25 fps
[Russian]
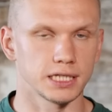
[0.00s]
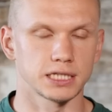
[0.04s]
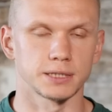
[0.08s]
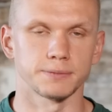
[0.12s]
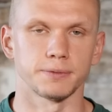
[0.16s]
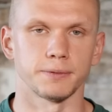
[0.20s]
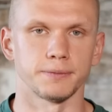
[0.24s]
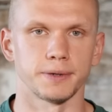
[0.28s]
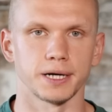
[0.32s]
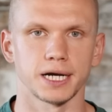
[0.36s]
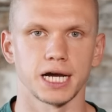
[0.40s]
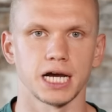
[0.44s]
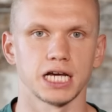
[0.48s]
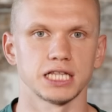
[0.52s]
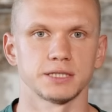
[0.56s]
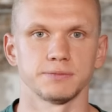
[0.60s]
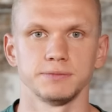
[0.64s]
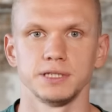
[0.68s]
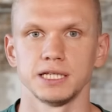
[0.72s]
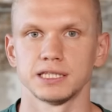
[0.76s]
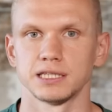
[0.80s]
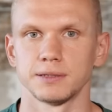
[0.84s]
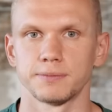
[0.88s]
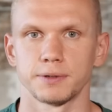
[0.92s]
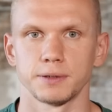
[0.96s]
это помогает
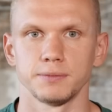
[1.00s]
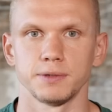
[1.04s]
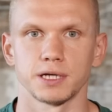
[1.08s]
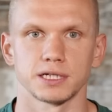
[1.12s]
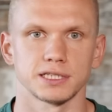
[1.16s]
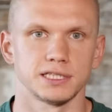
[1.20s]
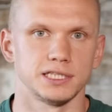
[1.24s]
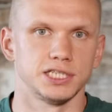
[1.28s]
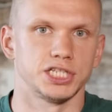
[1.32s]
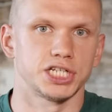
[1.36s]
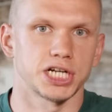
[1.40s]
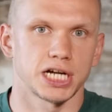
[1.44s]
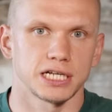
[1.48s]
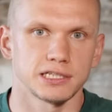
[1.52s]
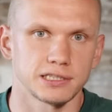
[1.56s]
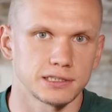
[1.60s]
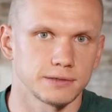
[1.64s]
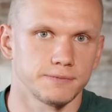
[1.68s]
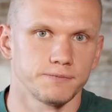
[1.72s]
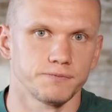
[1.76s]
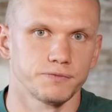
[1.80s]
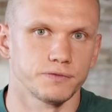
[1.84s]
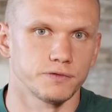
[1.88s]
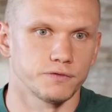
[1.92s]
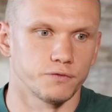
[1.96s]
мне, например, сейчас
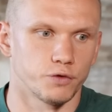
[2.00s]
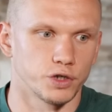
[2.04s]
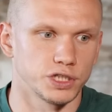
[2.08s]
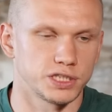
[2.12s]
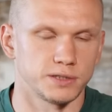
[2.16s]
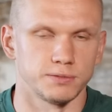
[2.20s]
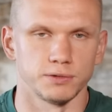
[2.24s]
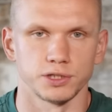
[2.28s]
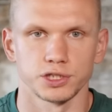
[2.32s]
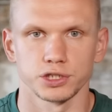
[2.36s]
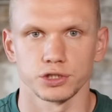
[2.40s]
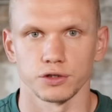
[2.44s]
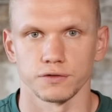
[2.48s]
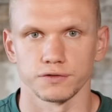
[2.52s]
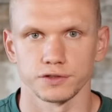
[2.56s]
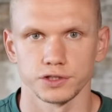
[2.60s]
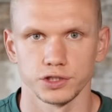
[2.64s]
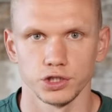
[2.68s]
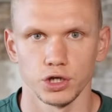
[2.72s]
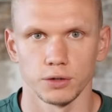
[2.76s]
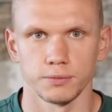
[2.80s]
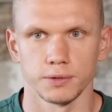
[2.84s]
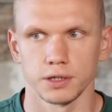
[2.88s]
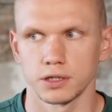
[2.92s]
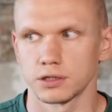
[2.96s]
8 часов
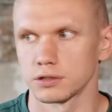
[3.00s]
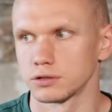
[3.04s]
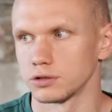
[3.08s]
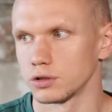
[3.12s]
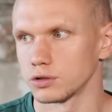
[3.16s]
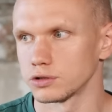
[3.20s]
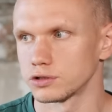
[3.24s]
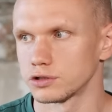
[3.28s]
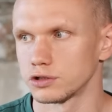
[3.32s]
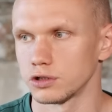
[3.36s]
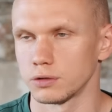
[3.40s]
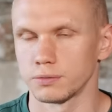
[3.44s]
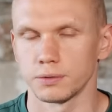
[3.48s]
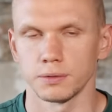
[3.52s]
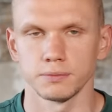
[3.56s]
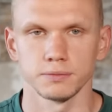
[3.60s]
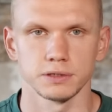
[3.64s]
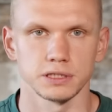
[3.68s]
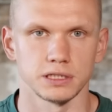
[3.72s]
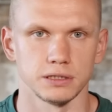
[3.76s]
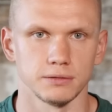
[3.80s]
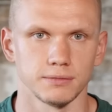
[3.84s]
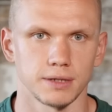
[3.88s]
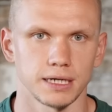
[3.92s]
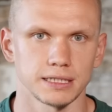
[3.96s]
съемок нон-стопом
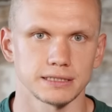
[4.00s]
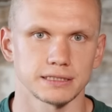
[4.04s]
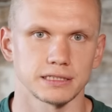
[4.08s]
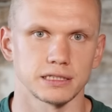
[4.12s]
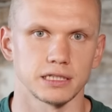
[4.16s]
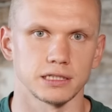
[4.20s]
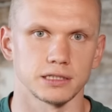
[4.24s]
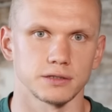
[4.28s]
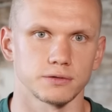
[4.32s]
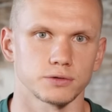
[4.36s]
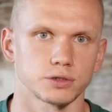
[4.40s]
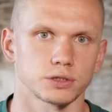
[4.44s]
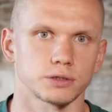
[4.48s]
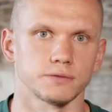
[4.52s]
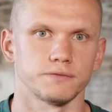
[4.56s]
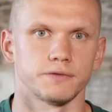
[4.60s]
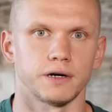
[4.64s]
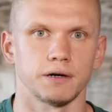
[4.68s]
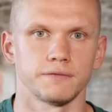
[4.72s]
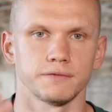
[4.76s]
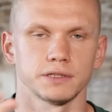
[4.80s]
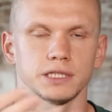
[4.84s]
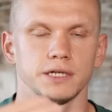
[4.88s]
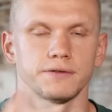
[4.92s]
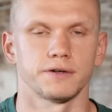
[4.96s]
сниматься для того, чтобы
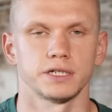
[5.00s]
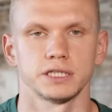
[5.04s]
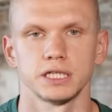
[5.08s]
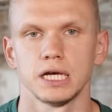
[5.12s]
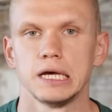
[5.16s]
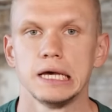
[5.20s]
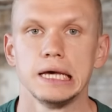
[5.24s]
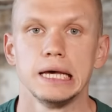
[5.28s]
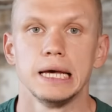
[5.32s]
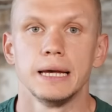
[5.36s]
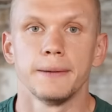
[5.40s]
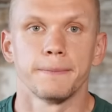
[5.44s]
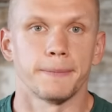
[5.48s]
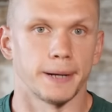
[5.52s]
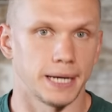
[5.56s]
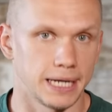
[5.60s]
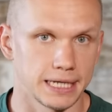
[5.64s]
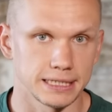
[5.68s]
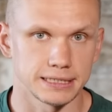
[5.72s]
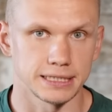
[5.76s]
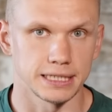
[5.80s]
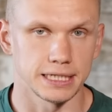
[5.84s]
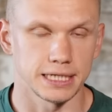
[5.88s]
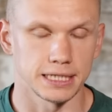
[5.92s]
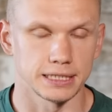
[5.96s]
вам выдавать полезный